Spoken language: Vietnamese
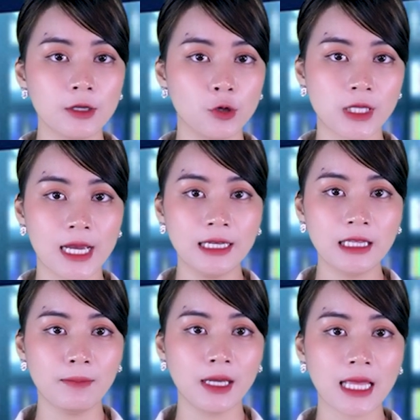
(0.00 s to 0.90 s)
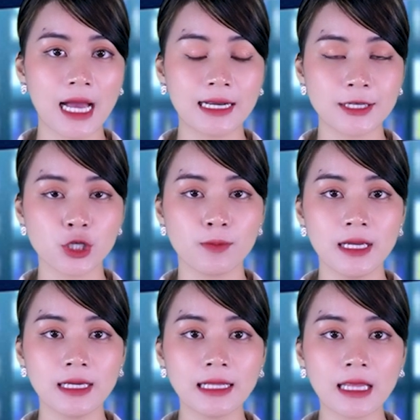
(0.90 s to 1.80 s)
Cụ thể thì Meta đã cho
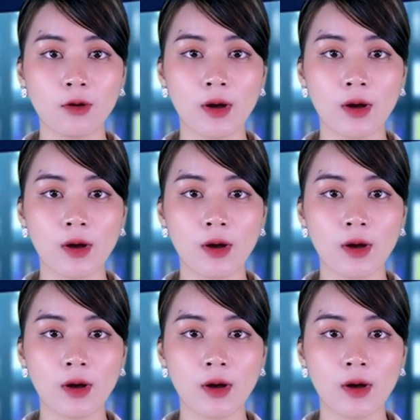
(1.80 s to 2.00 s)
biết các tài